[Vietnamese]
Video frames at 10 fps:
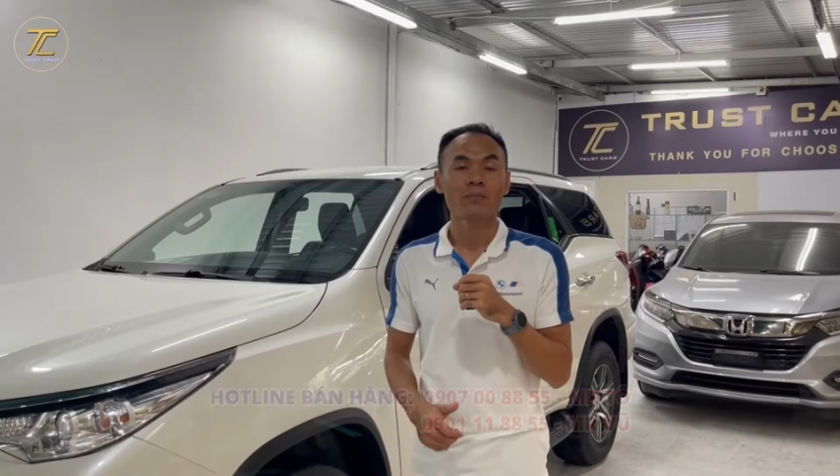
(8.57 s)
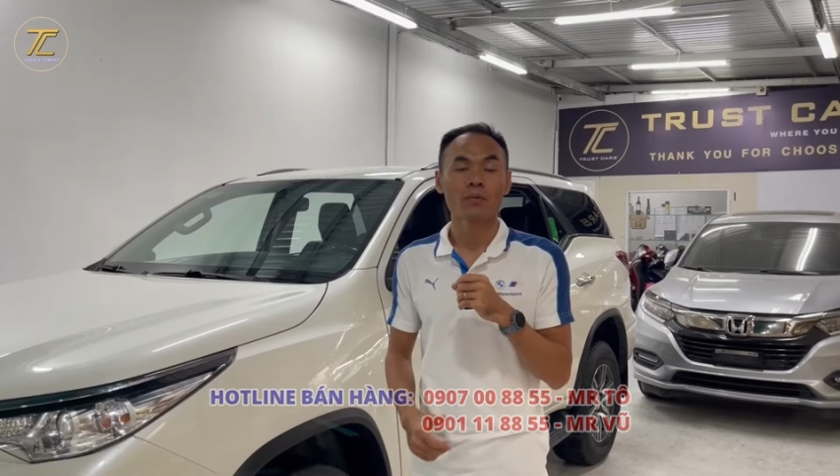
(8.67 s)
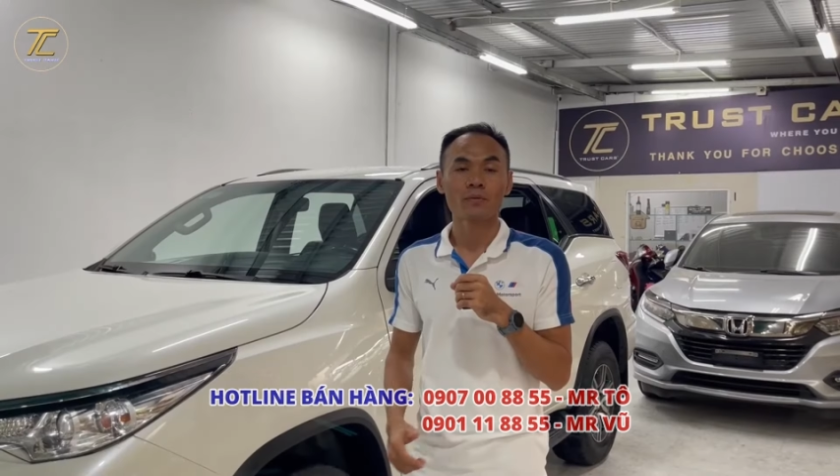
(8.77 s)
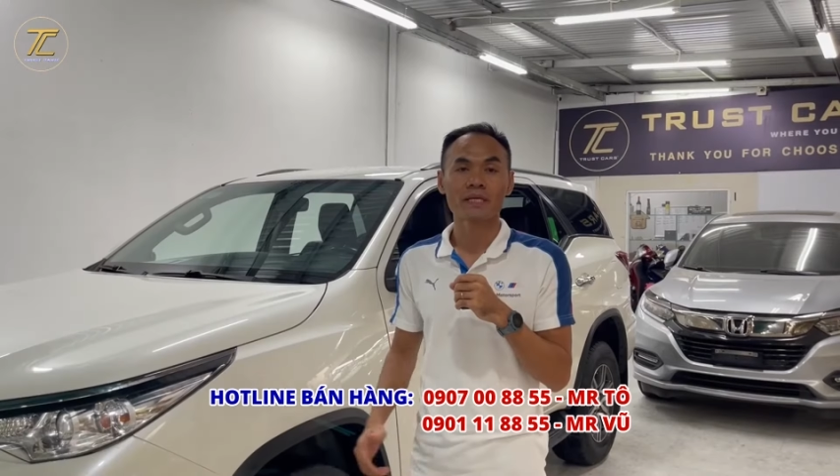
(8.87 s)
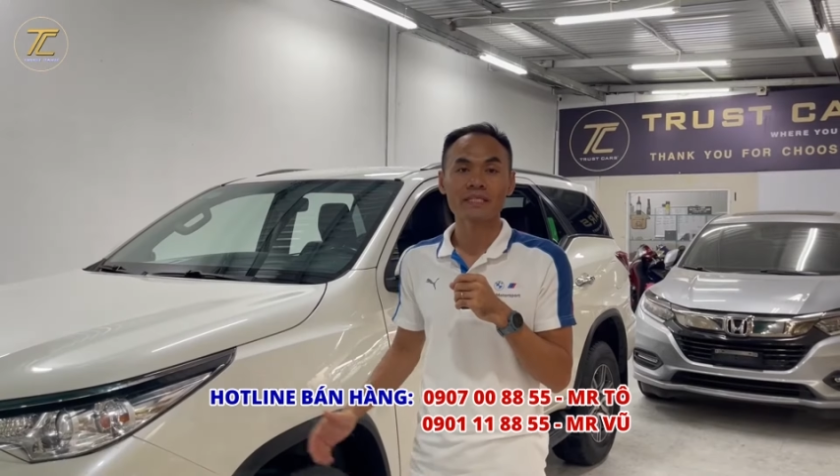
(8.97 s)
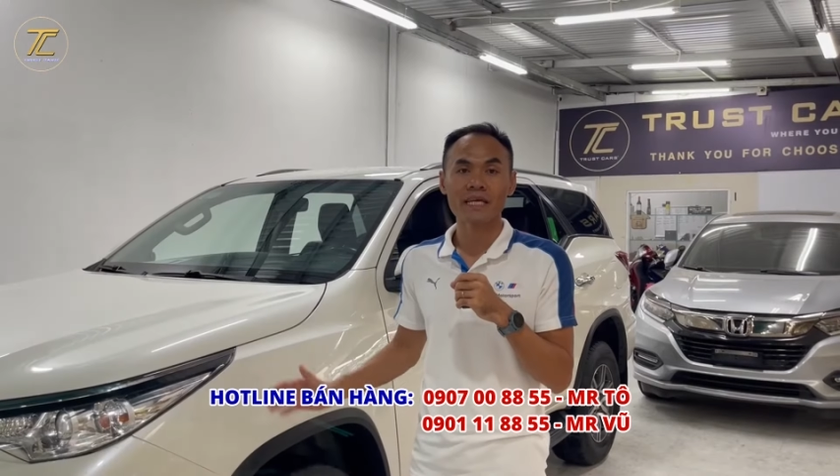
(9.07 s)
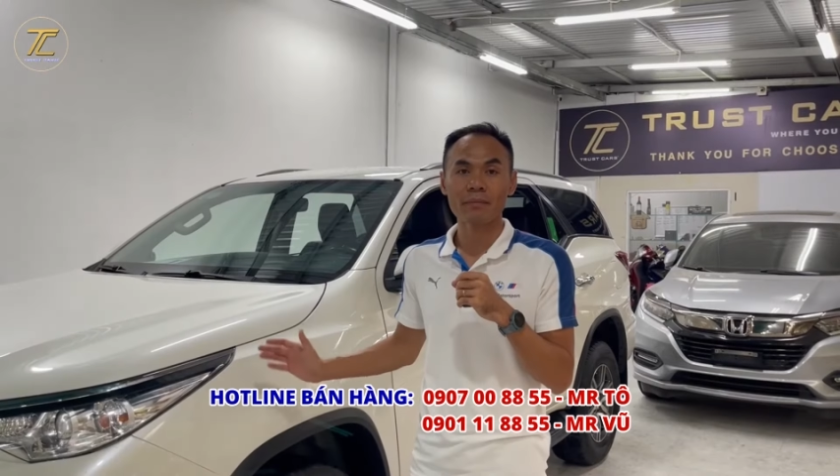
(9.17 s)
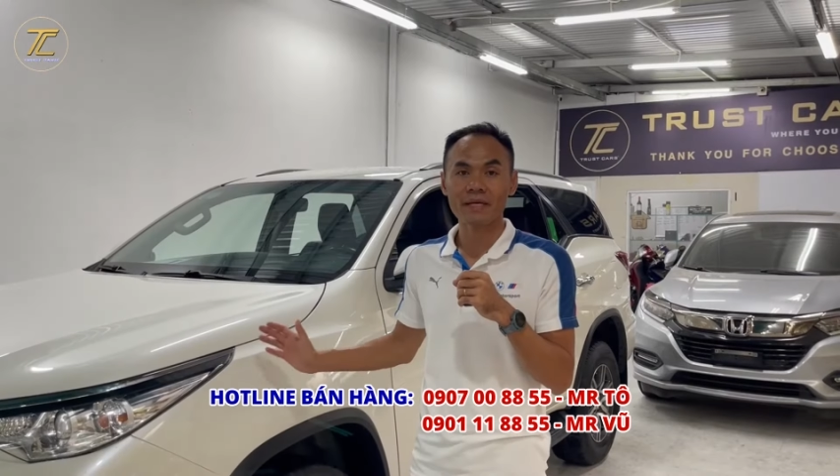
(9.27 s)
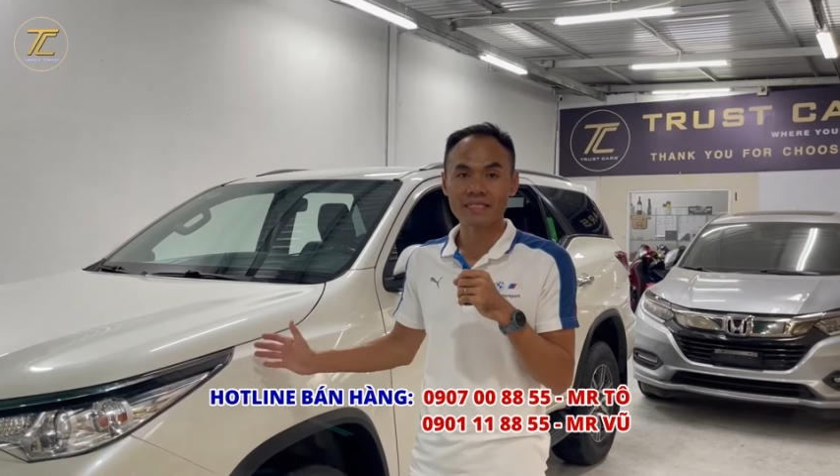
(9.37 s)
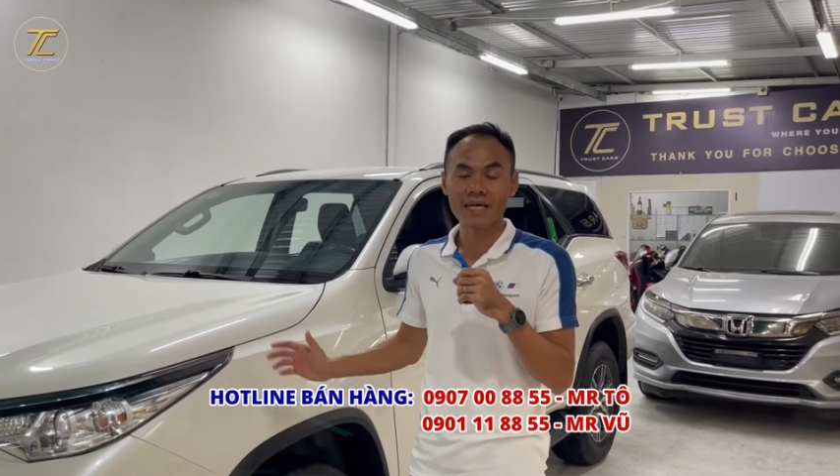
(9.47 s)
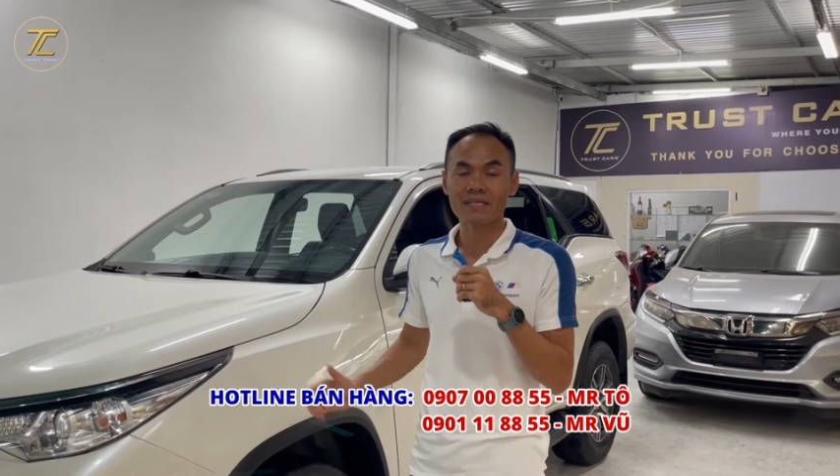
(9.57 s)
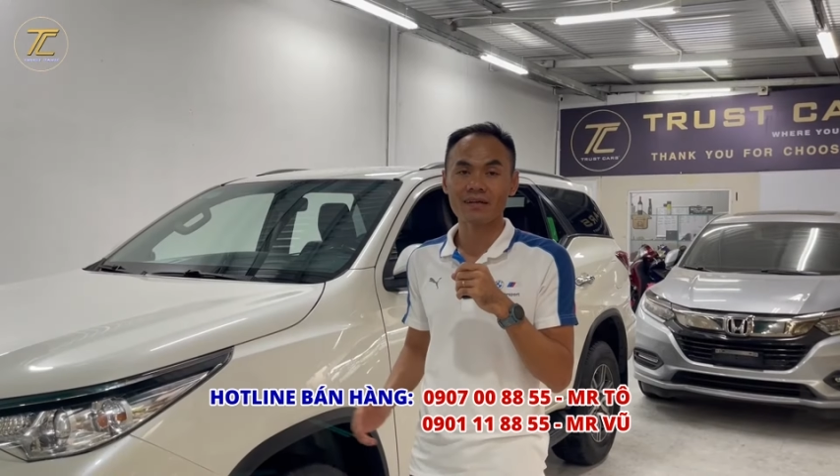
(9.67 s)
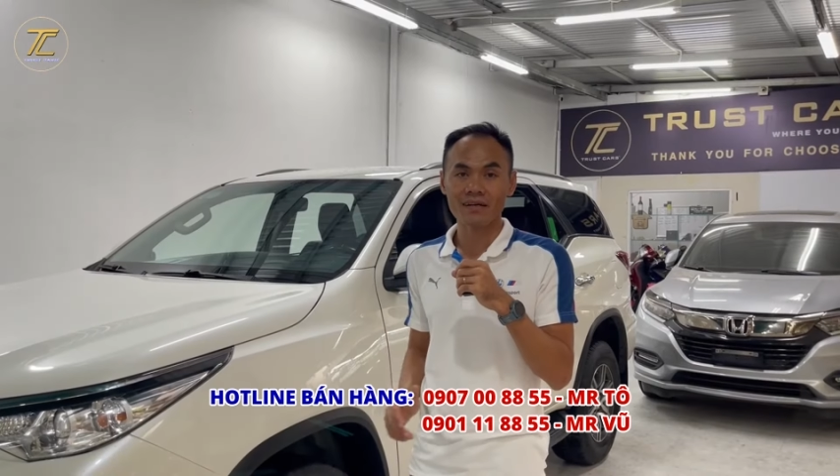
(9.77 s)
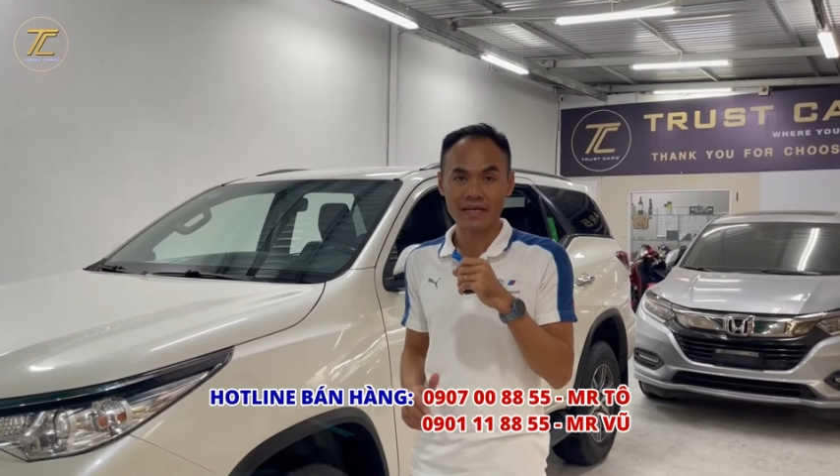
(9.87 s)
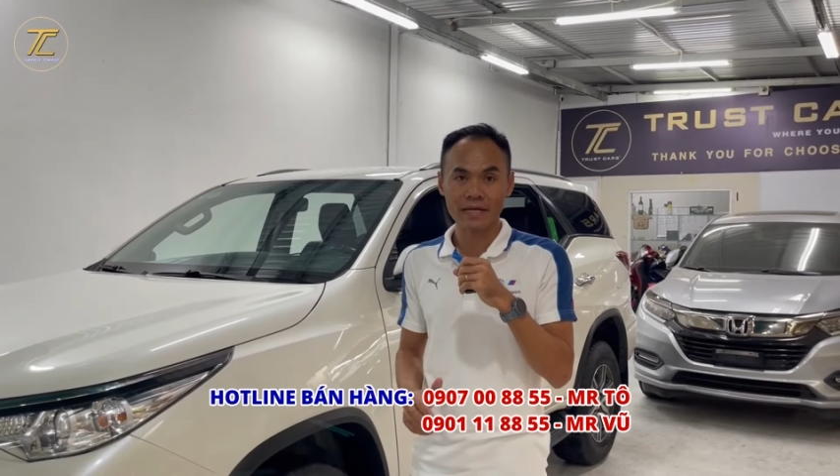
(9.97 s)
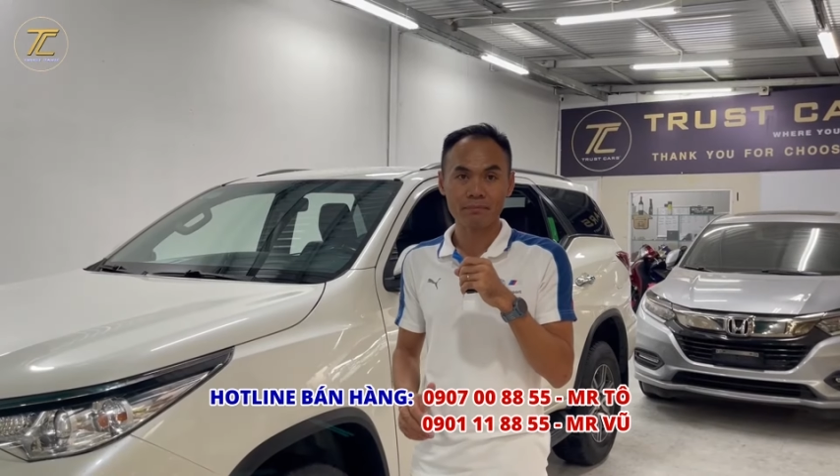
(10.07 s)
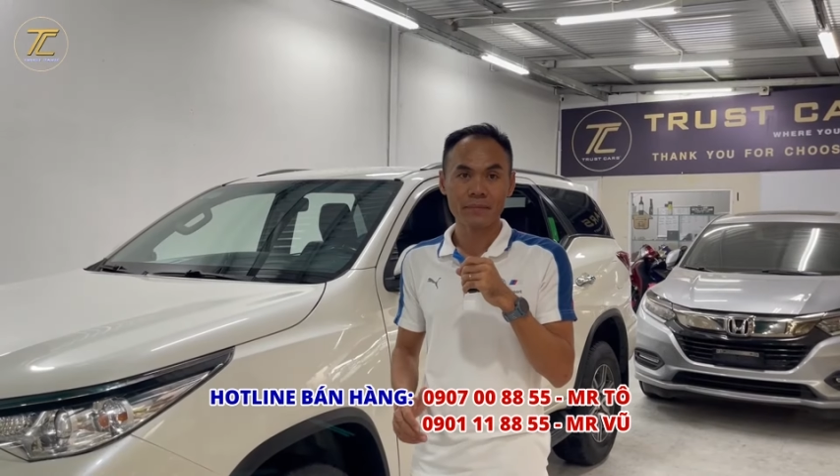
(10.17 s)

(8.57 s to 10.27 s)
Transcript: một chiếc xe máy xăng rất là đẹp.